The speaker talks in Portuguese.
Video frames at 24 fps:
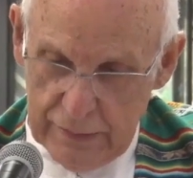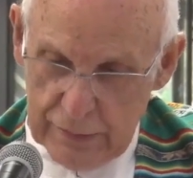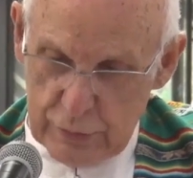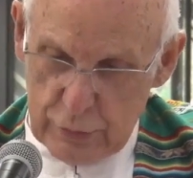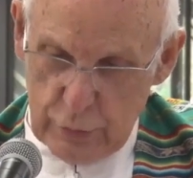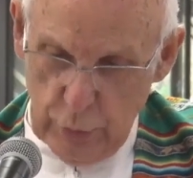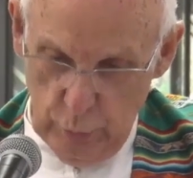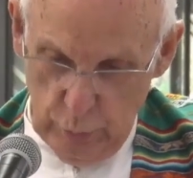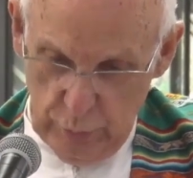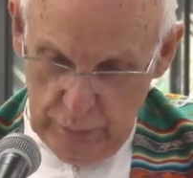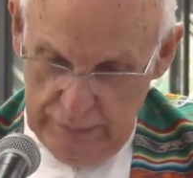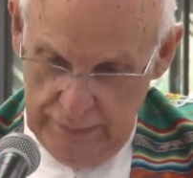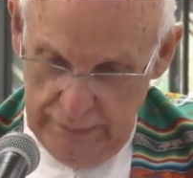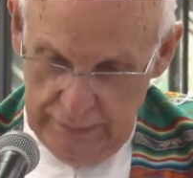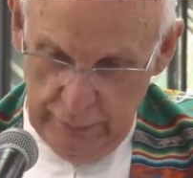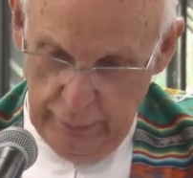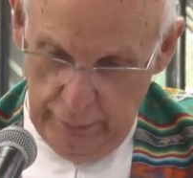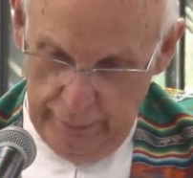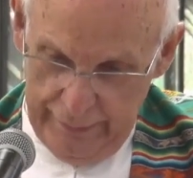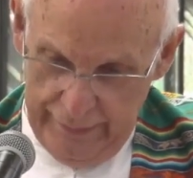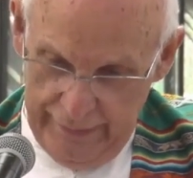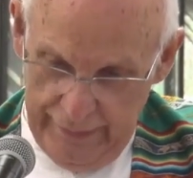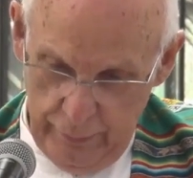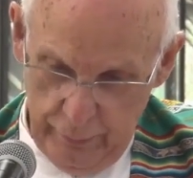
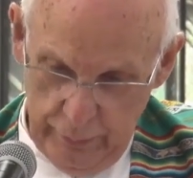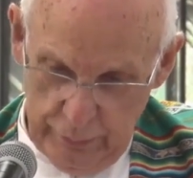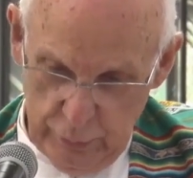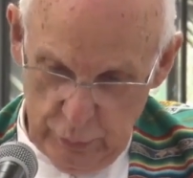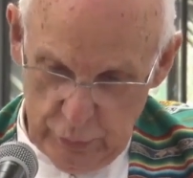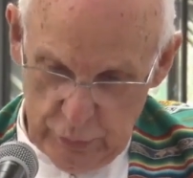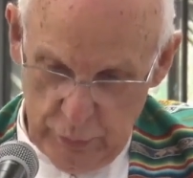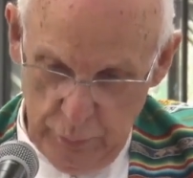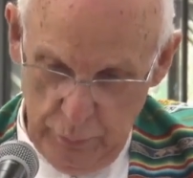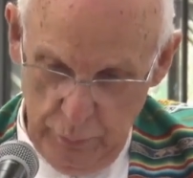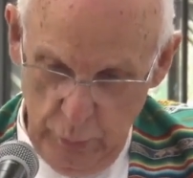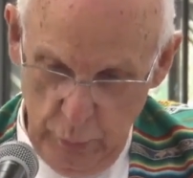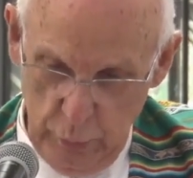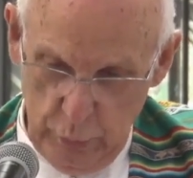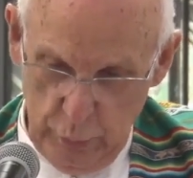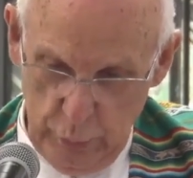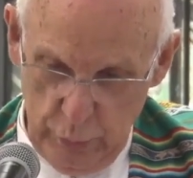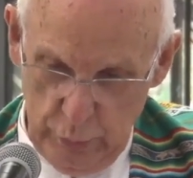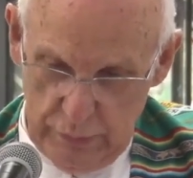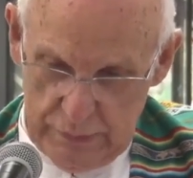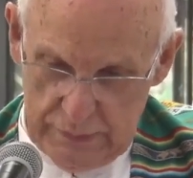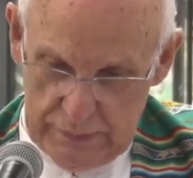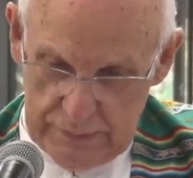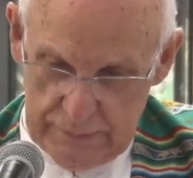soltando a língua dos
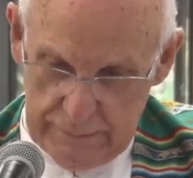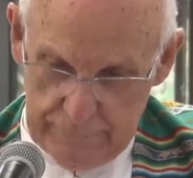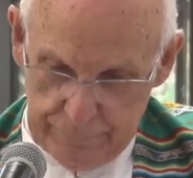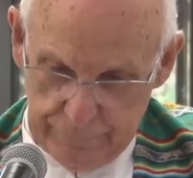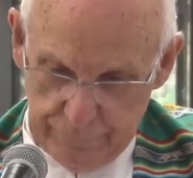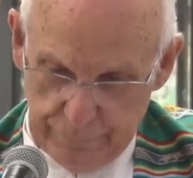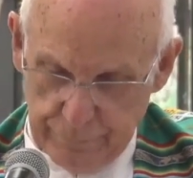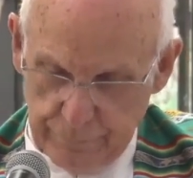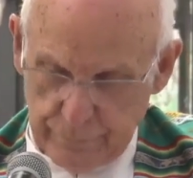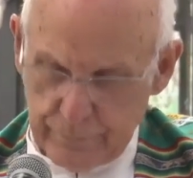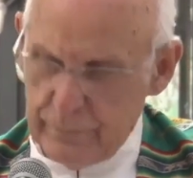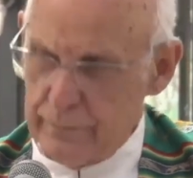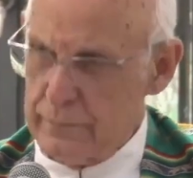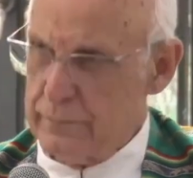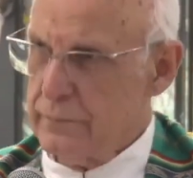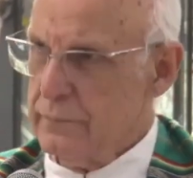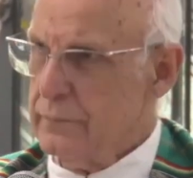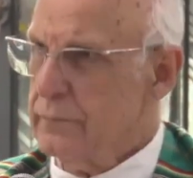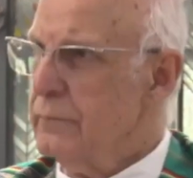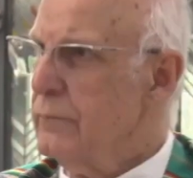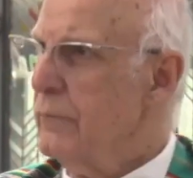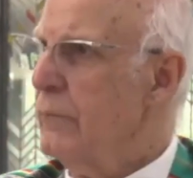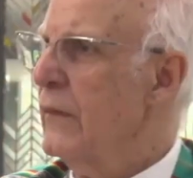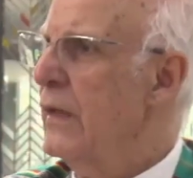mudos,
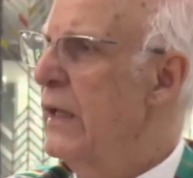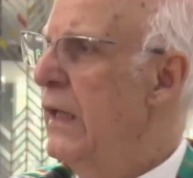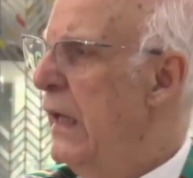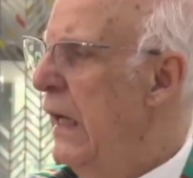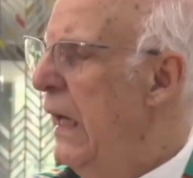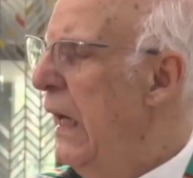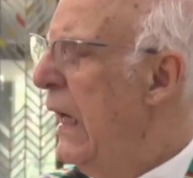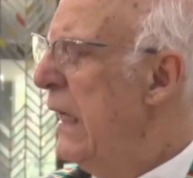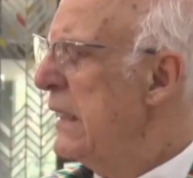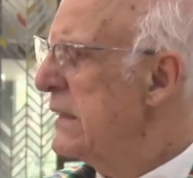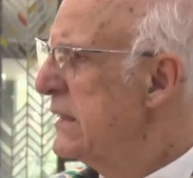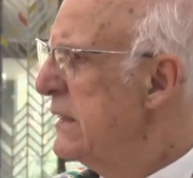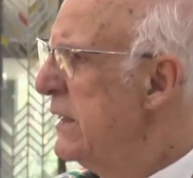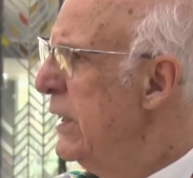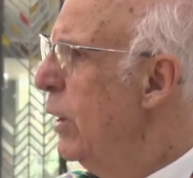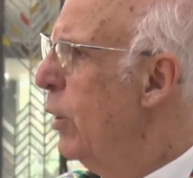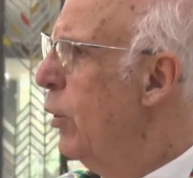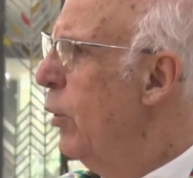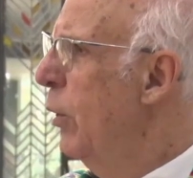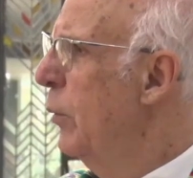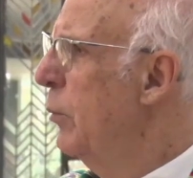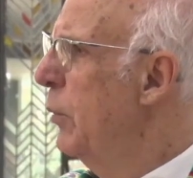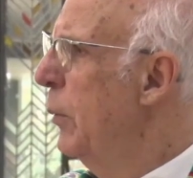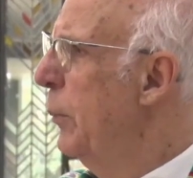
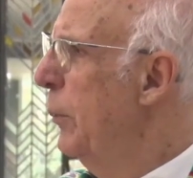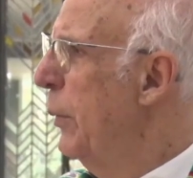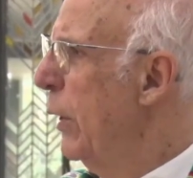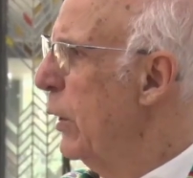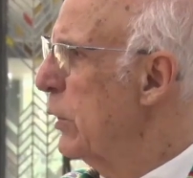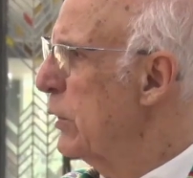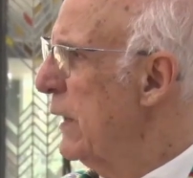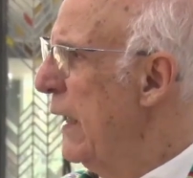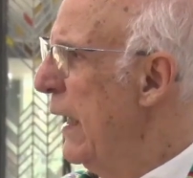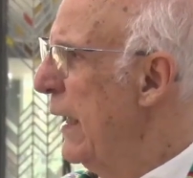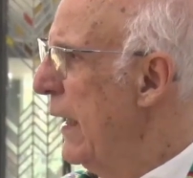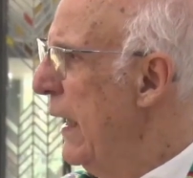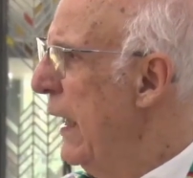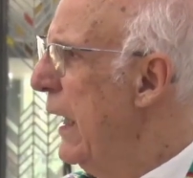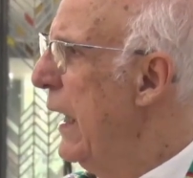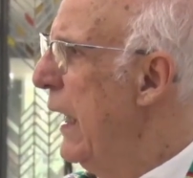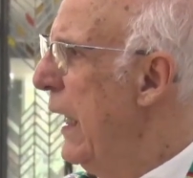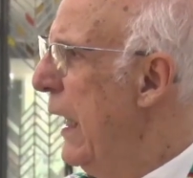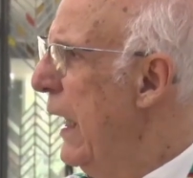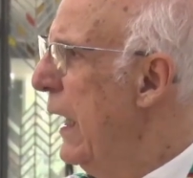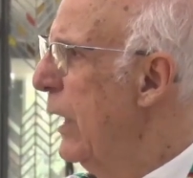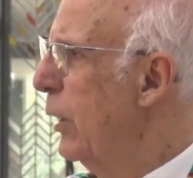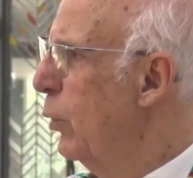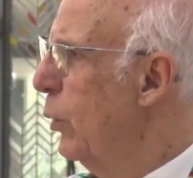assim como brotará
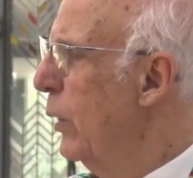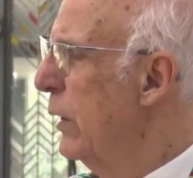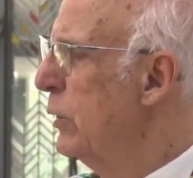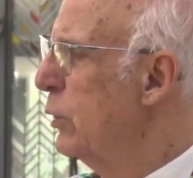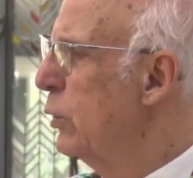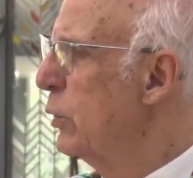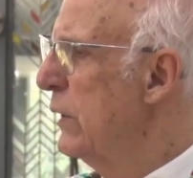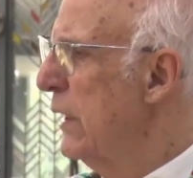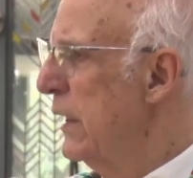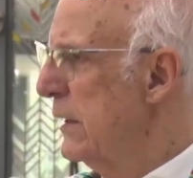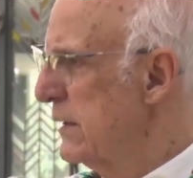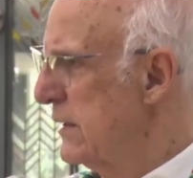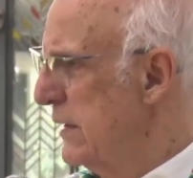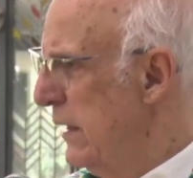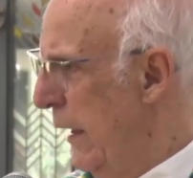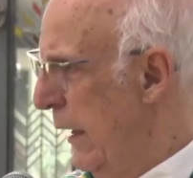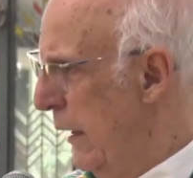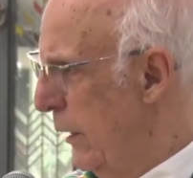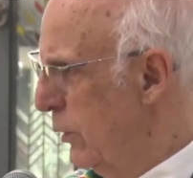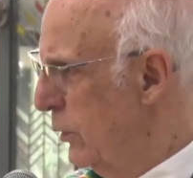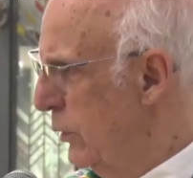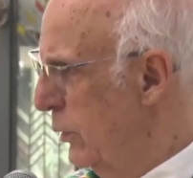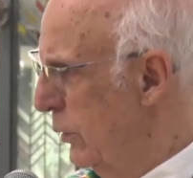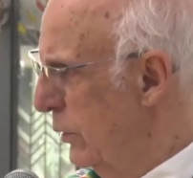água no
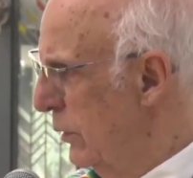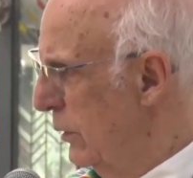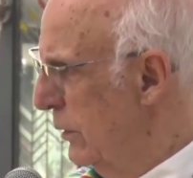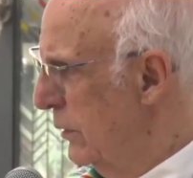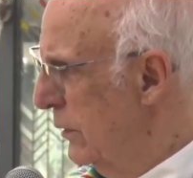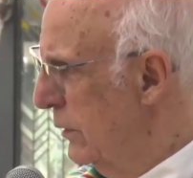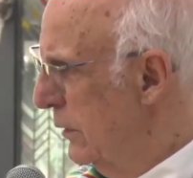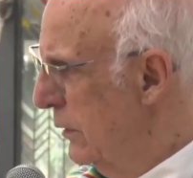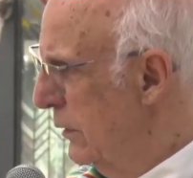deserto.